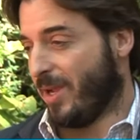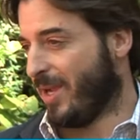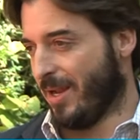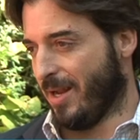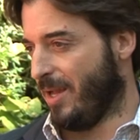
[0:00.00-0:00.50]
en
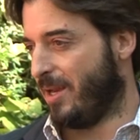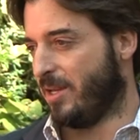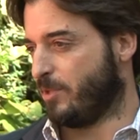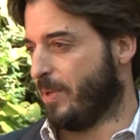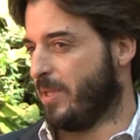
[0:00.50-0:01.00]
general
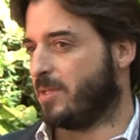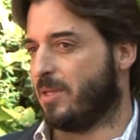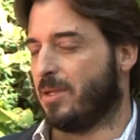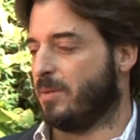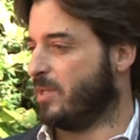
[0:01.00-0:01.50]
en España está
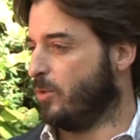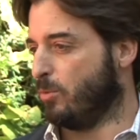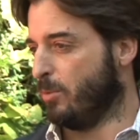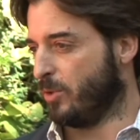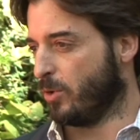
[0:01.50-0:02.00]
atravesando
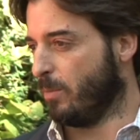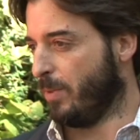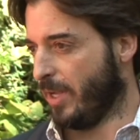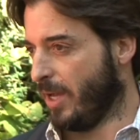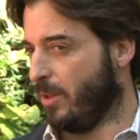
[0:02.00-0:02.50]
un momento
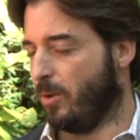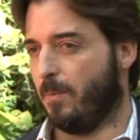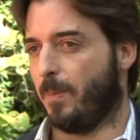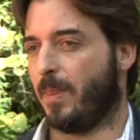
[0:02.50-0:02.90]
complicado,